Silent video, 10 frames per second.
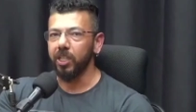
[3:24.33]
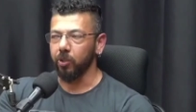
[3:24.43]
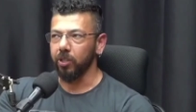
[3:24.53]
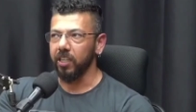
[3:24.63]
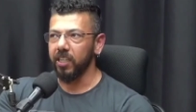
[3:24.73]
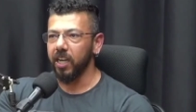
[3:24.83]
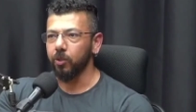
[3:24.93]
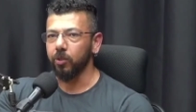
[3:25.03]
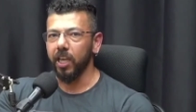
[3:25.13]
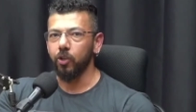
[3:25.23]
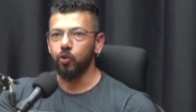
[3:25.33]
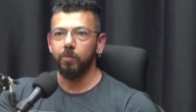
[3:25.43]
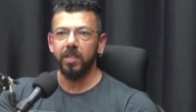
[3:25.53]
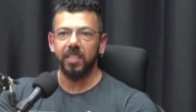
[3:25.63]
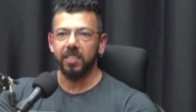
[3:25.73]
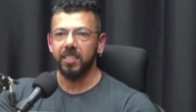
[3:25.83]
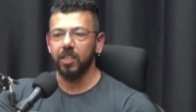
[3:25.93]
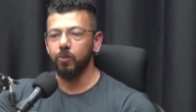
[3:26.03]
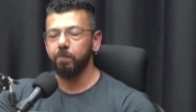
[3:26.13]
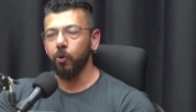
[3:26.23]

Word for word: tá ligado? Tem umas que são um